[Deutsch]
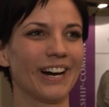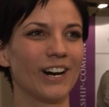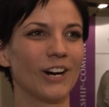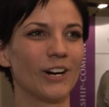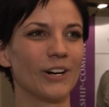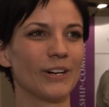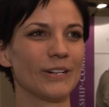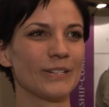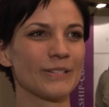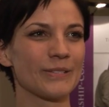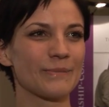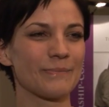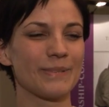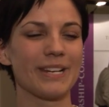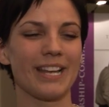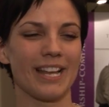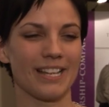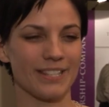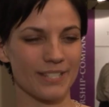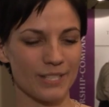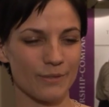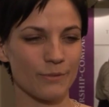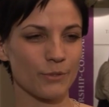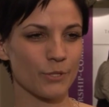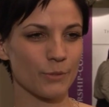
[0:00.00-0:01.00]
und man
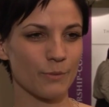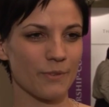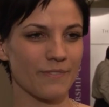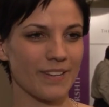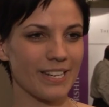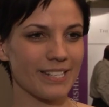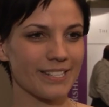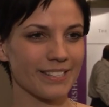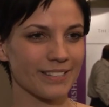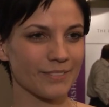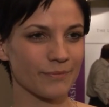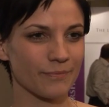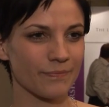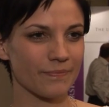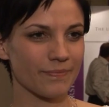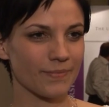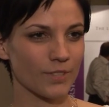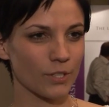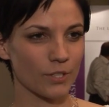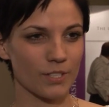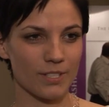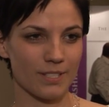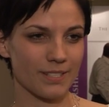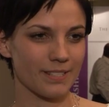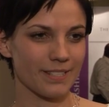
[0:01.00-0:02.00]
lernt sie aber zu bewältigen.
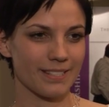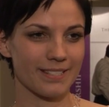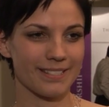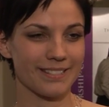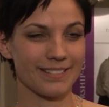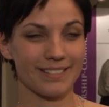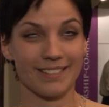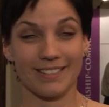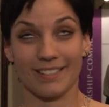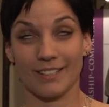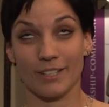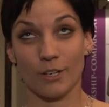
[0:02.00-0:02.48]
Und das ist das